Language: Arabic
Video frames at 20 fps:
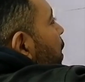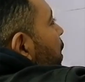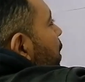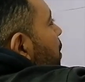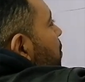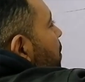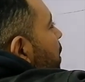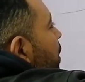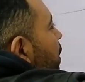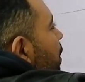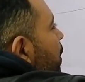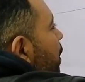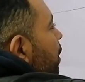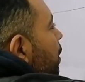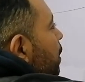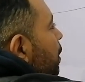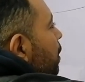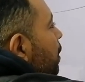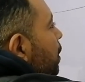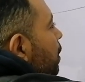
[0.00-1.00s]
ناقلين من
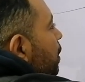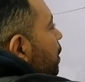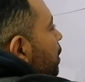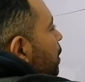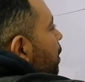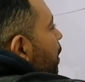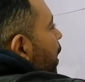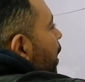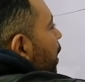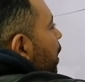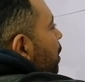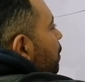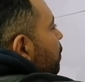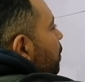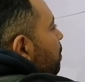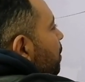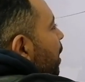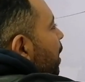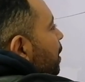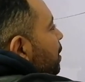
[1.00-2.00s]
هنا رايحين
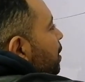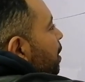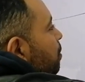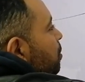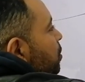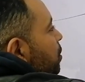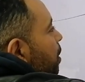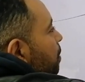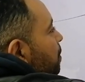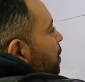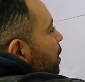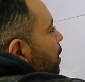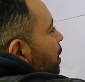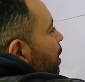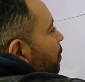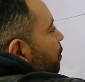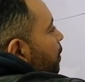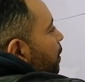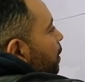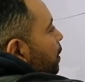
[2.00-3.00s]
في المكان ده بالظبط
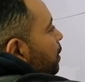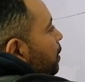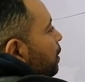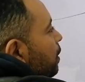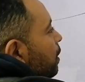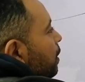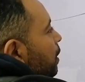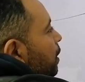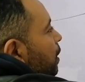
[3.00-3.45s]
كده في